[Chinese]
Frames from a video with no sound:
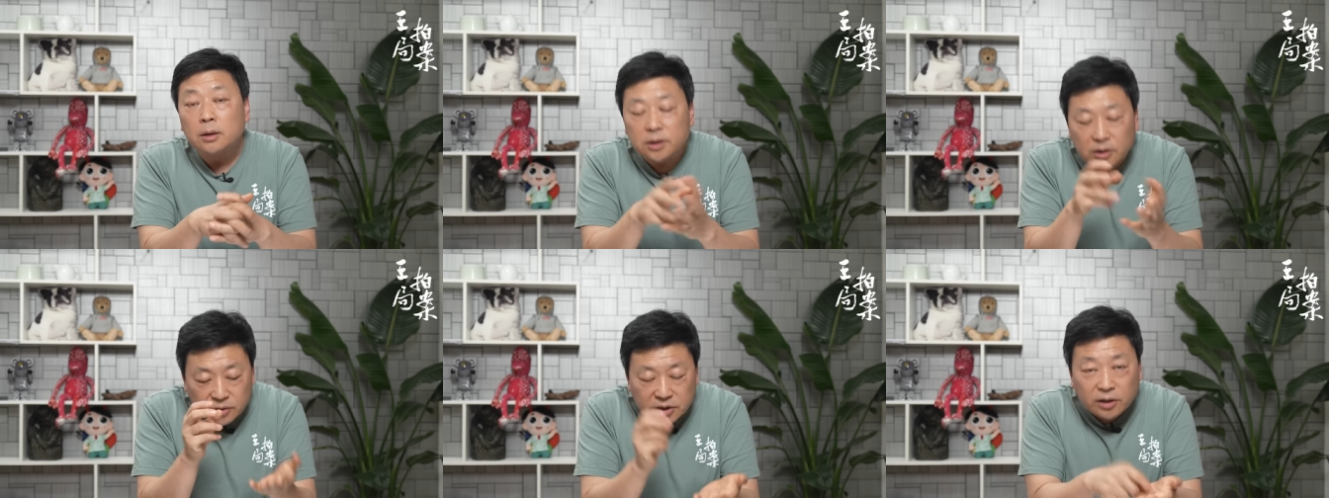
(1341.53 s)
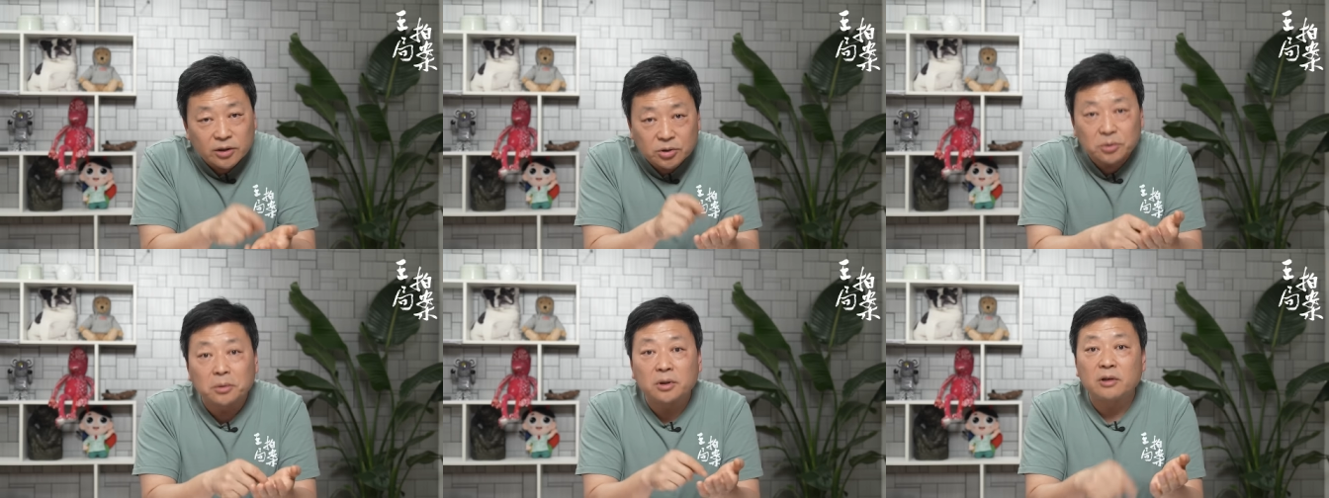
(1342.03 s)
结果这个
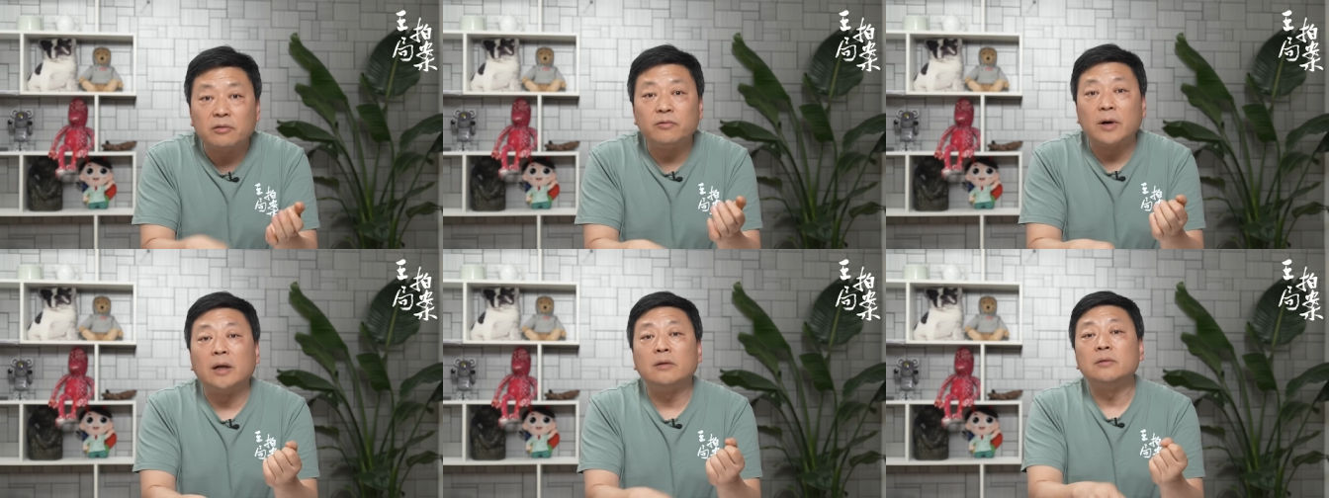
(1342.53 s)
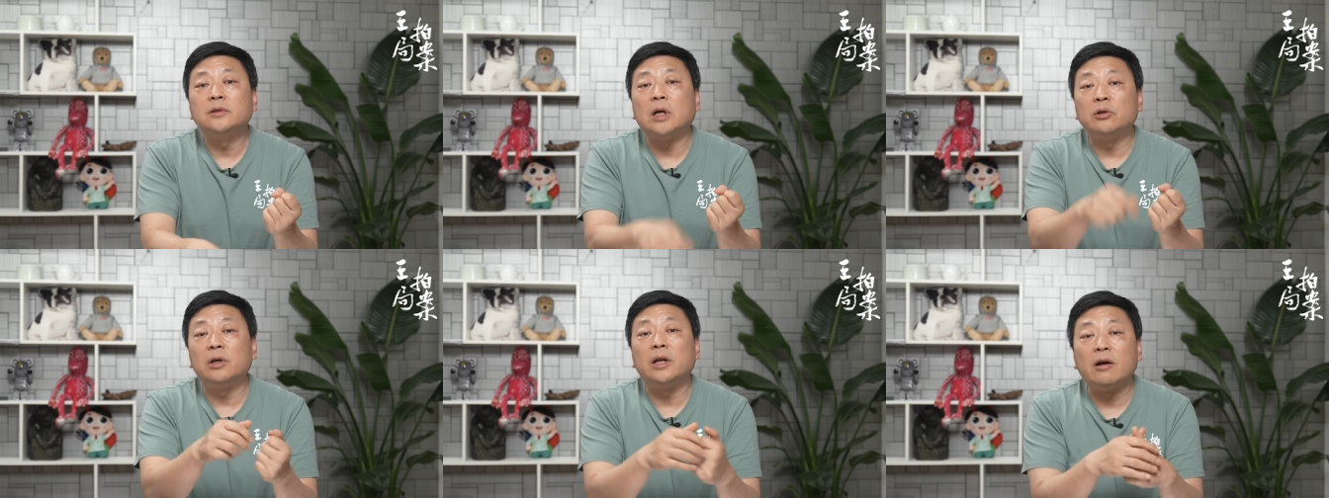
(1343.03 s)
时候呢，发
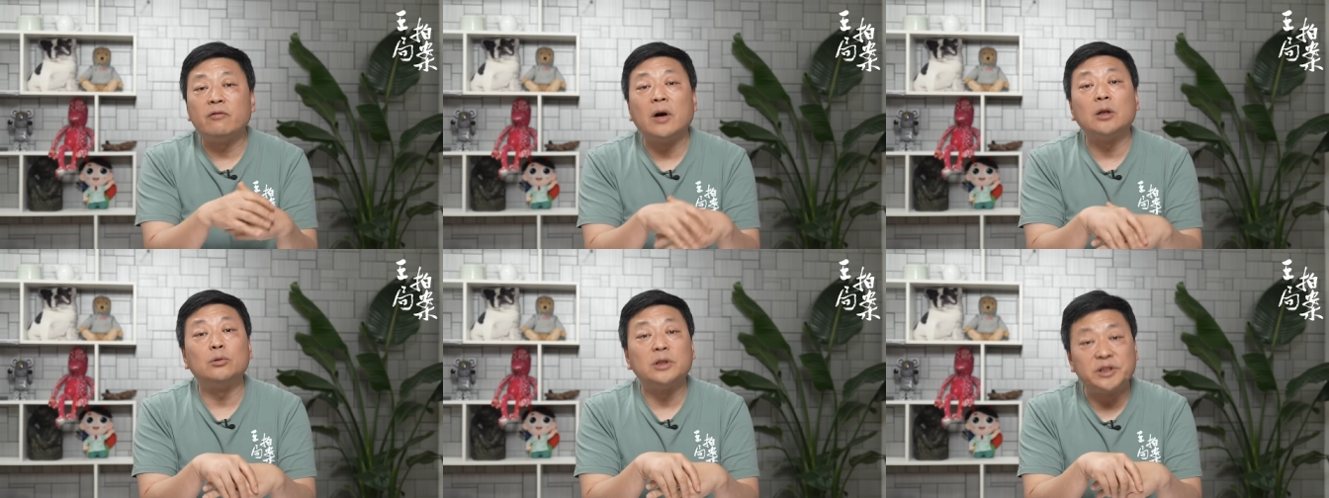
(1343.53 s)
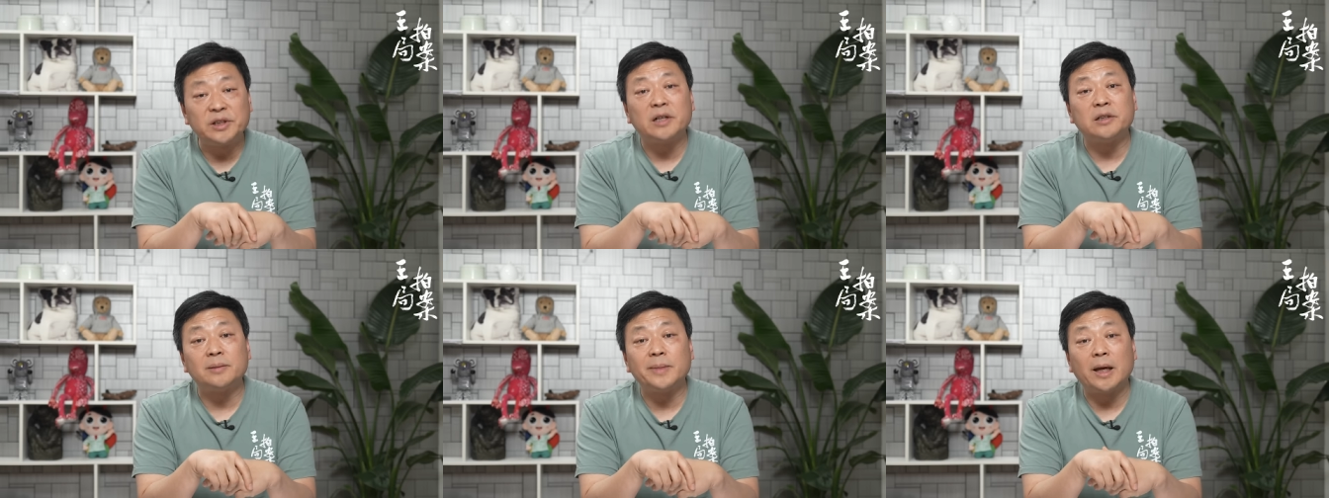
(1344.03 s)
张学良发动了西安
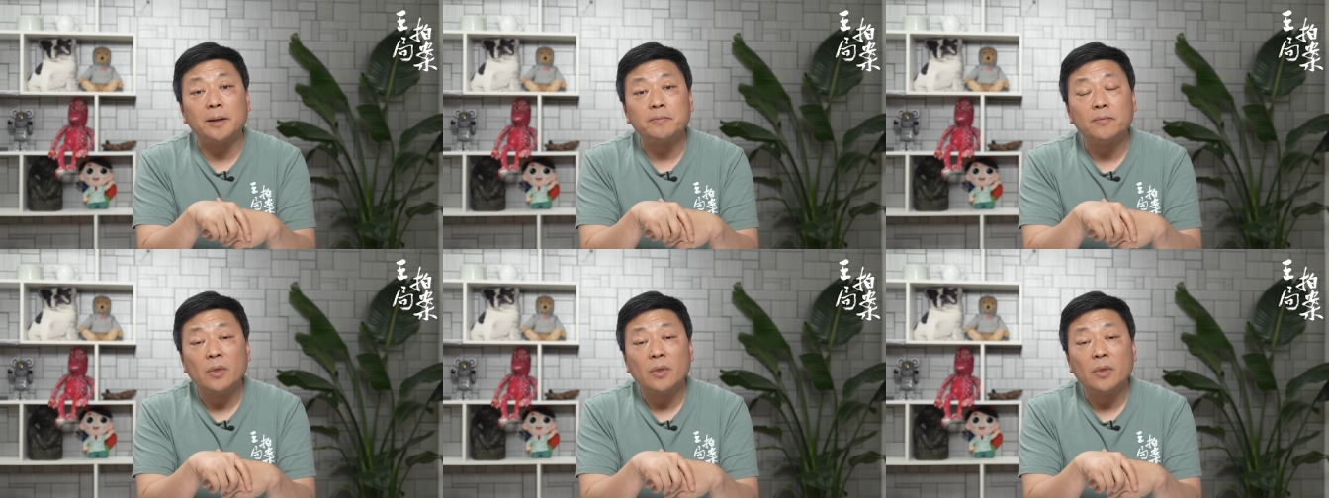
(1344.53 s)
事变。